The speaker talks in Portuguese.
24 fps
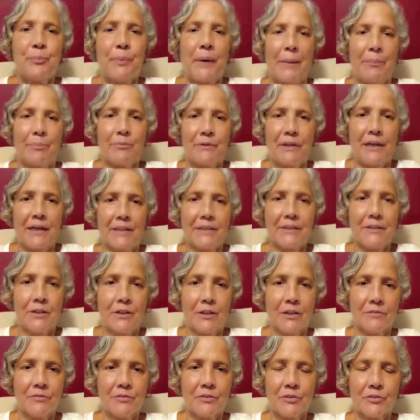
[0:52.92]
Papo das
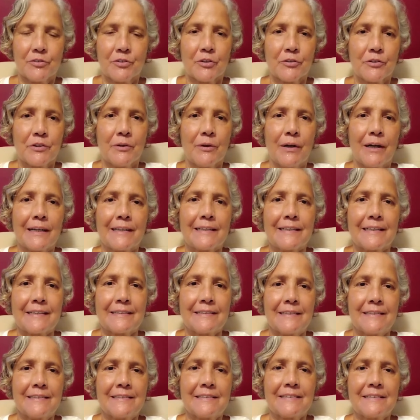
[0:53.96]
Nove eu só tenho a
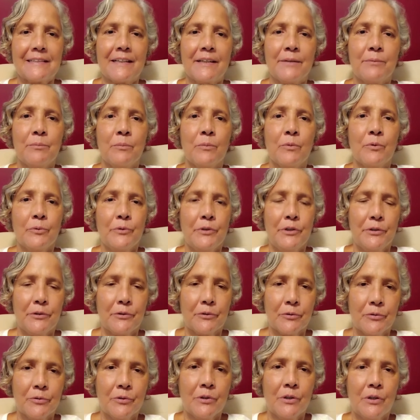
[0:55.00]
agradecer
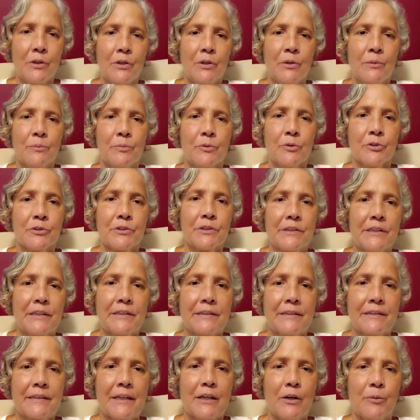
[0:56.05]
muito por
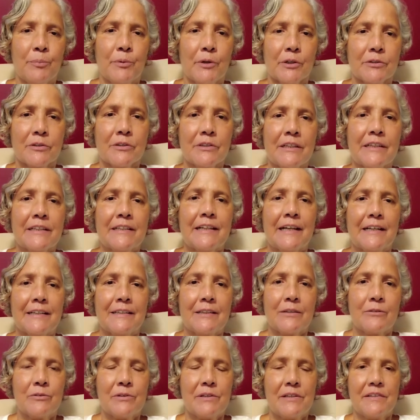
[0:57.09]
ter a oportunidade de
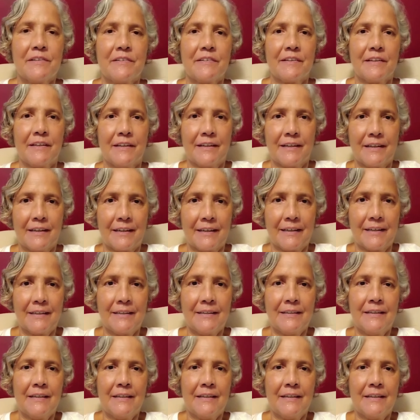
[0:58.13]
conhecer a,